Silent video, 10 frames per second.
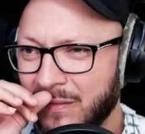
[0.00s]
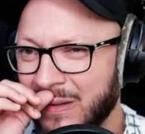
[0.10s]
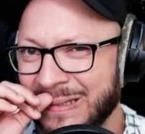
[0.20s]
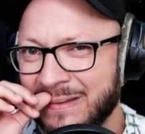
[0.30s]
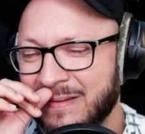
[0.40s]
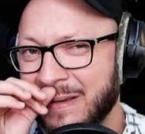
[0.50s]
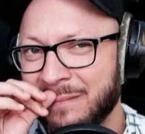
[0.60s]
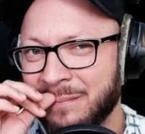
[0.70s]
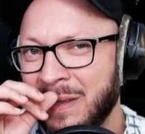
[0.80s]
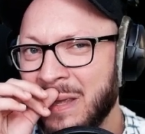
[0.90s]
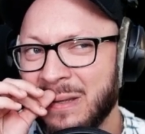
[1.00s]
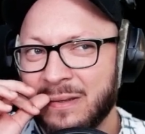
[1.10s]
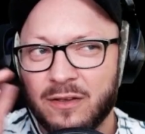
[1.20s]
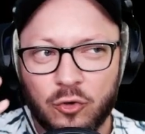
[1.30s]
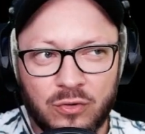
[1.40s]
nicht ähm,
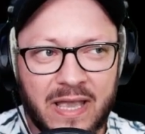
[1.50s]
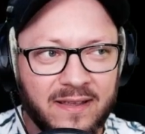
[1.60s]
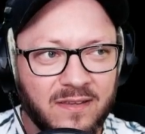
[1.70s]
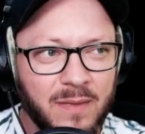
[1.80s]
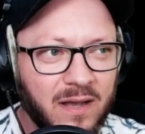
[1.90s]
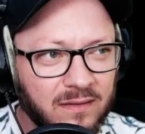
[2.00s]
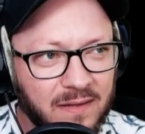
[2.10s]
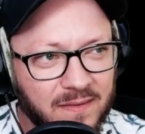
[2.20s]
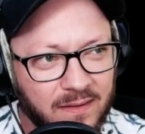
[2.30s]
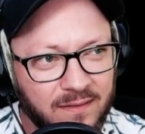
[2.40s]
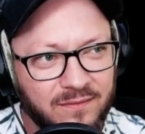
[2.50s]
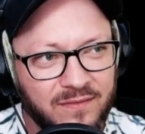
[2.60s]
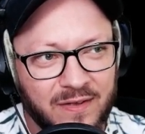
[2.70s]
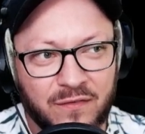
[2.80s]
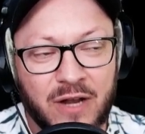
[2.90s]
rückgängig machen, dass äh,
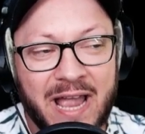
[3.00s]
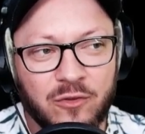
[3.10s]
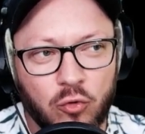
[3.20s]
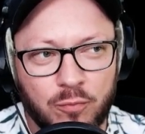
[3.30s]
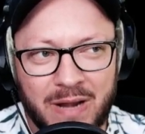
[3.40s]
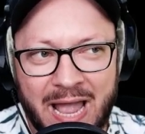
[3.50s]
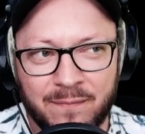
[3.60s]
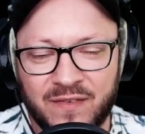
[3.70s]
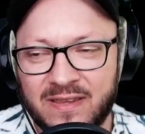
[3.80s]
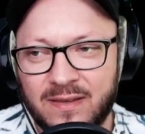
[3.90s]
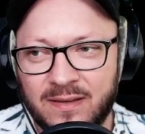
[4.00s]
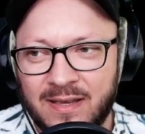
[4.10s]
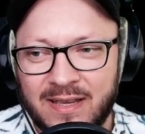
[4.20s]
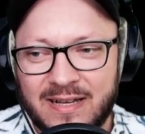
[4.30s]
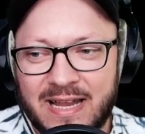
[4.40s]
was für ein Eindruck bleibt, wenn die
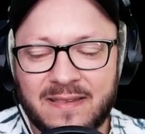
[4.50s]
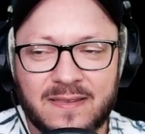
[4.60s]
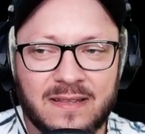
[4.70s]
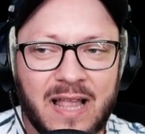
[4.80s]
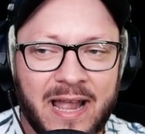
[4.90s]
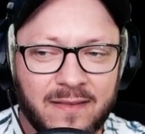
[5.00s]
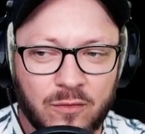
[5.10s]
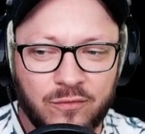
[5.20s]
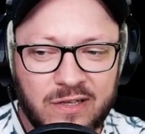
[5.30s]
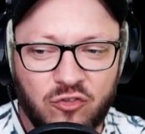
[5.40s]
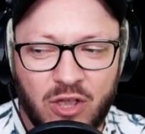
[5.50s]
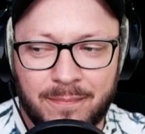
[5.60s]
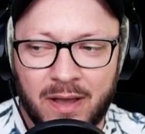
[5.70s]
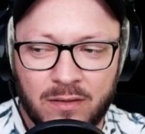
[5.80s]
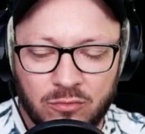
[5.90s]
letzten Lines irgendwie nicht
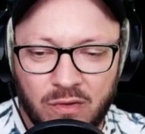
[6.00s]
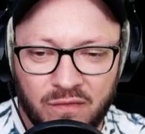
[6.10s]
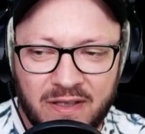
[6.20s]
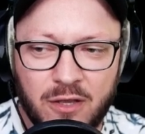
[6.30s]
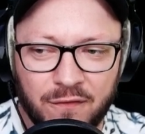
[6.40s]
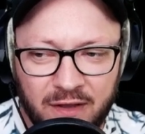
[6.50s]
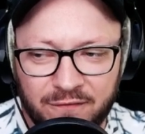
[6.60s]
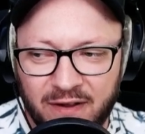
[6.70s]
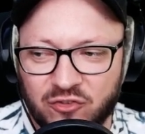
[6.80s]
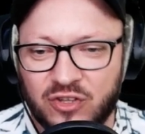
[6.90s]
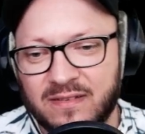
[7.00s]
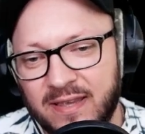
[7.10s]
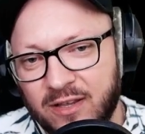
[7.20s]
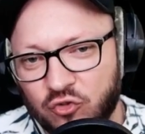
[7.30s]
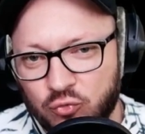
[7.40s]
scheppern. Und das war hier auf jeden Fall
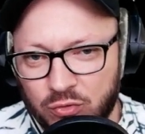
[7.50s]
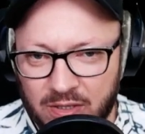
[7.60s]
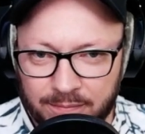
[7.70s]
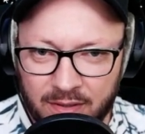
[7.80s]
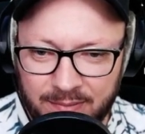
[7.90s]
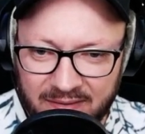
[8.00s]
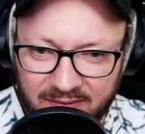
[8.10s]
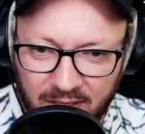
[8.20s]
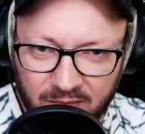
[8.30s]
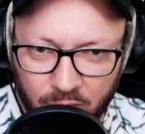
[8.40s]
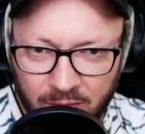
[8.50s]
strategisch gut äh, platziert so.